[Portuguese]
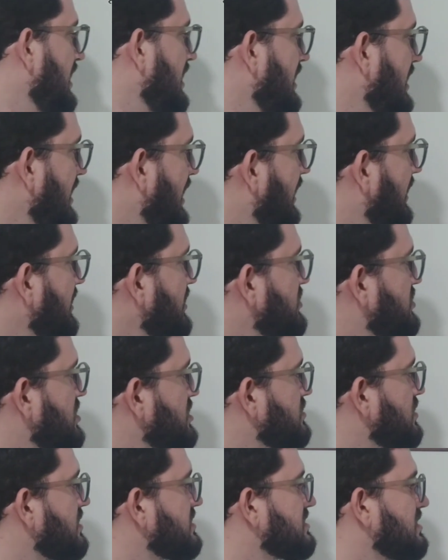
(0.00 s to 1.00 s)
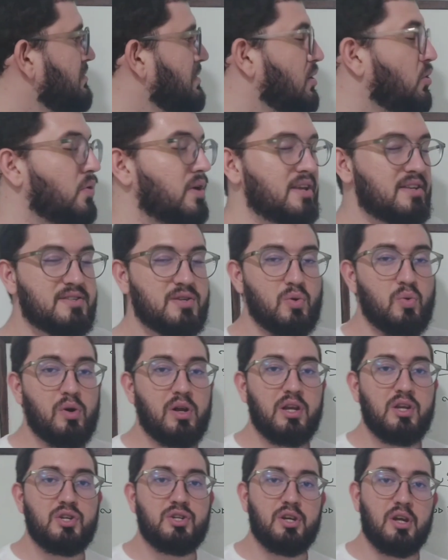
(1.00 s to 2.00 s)
E além disso, eles também conheciam o
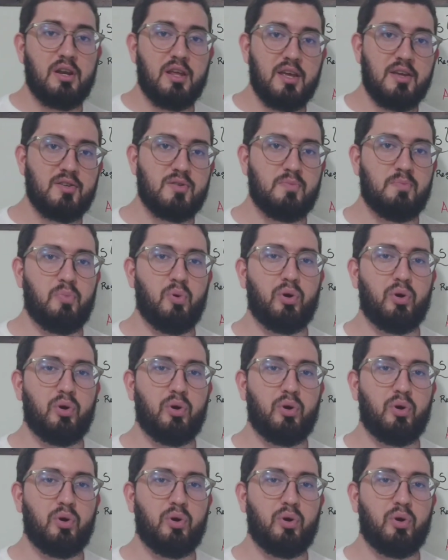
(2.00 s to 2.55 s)
cristianismo,